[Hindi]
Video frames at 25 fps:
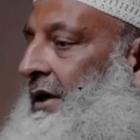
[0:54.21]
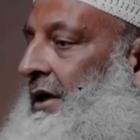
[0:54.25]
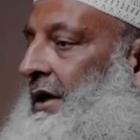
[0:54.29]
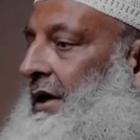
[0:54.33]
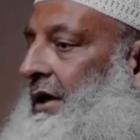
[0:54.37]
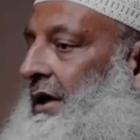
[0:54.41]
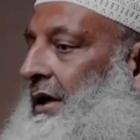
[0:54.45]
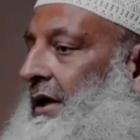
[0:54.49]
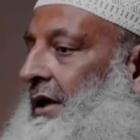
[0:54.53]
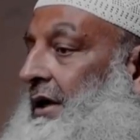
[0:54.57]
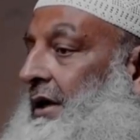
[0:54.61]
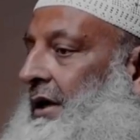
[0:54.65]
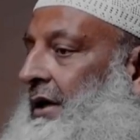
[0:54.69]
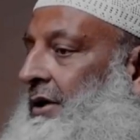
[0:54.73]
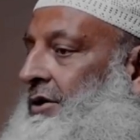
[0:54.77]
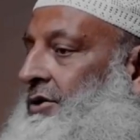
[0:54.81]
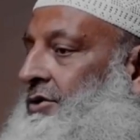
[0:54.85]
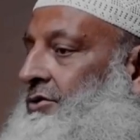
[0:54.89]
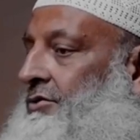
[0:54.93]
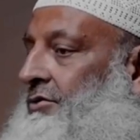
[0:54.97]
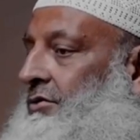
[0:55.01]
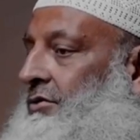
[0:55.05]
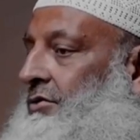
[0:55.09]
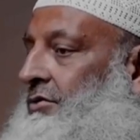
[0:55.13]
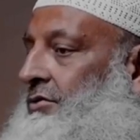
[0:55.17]
के
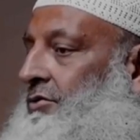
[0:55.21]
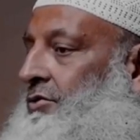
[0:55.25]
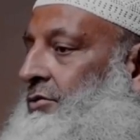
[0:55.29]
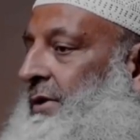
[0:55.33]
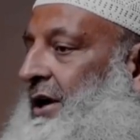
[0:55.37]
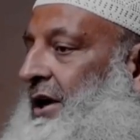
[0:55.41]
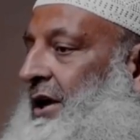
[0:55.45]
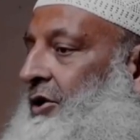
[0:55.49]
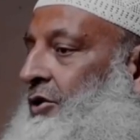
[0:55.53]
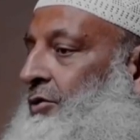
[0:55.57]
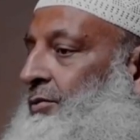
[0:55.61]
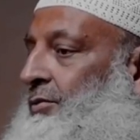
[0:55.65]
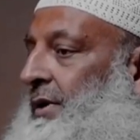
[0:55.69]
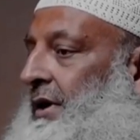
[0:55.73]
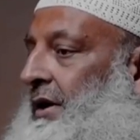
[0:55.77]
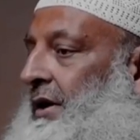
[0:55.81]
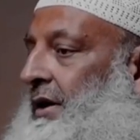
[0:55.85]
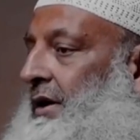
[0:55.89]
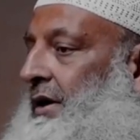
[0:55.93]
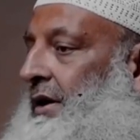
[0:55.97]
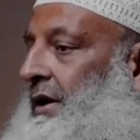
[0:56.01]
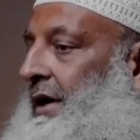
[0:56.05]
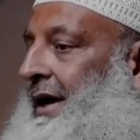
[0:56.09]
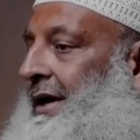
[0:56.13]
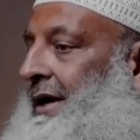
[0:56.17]
जो तुम्हारे
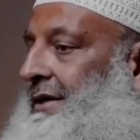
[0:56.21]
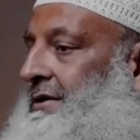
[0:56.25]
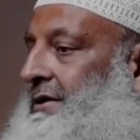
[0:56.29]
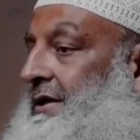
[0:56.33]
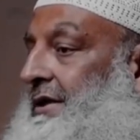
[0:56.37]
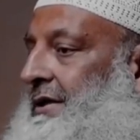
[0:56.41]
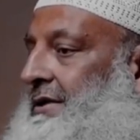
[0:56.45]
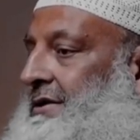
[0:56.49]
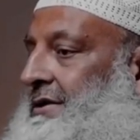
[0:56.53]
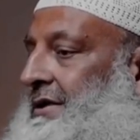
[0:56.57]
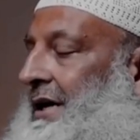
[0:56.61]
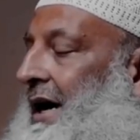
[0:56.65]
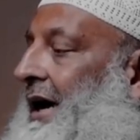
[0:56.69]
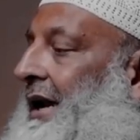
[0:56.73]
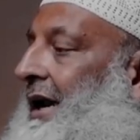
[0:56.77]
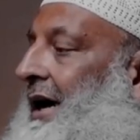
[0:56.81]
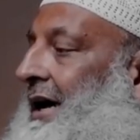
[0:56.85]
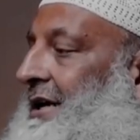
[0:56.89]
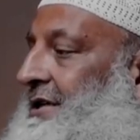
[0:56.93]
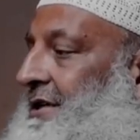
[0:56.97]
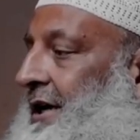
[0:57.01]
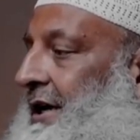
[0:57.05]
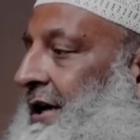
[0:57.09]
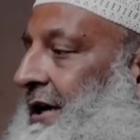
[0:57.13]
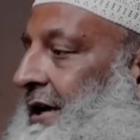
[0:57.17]
ऊपर ऐसे साल
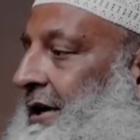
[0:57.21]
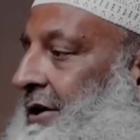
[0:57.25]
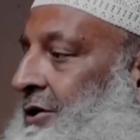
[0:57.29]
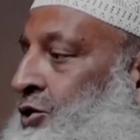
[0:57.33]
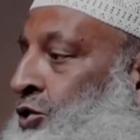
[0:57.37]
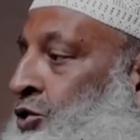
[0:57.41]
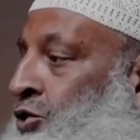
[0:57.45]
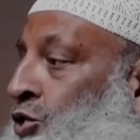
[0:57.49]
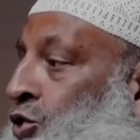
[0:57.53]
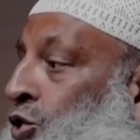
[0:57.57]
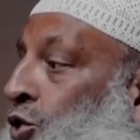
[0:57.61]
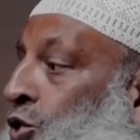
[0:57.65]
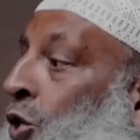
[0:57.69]
आ जाएंगे जो